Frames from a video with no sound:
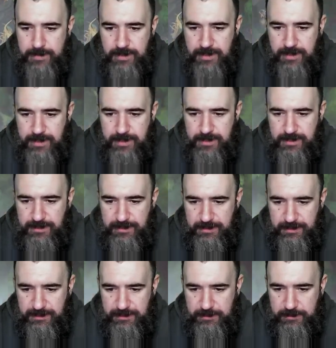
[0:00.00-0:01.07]

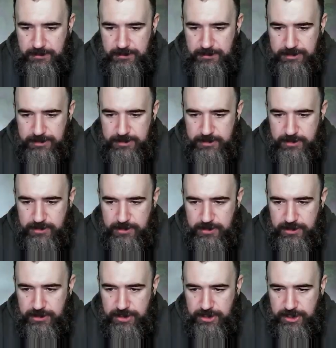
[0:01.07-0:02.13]
Ja, und die
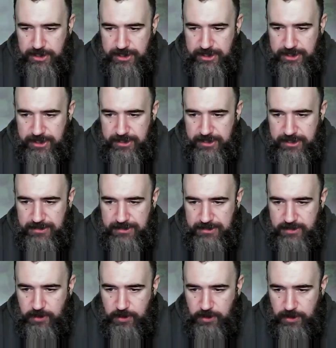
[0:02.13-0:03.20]
Königin ist
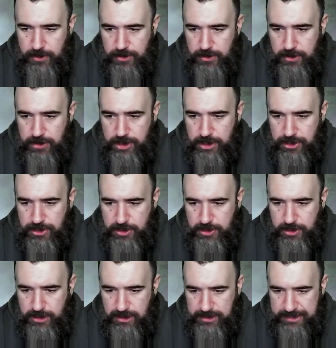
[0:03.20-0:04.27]

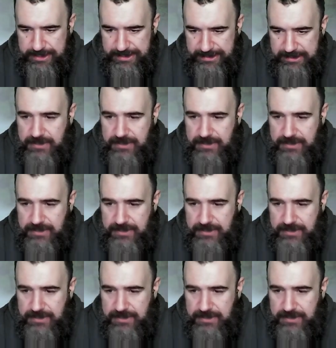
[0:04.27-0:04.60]
ungeduldig.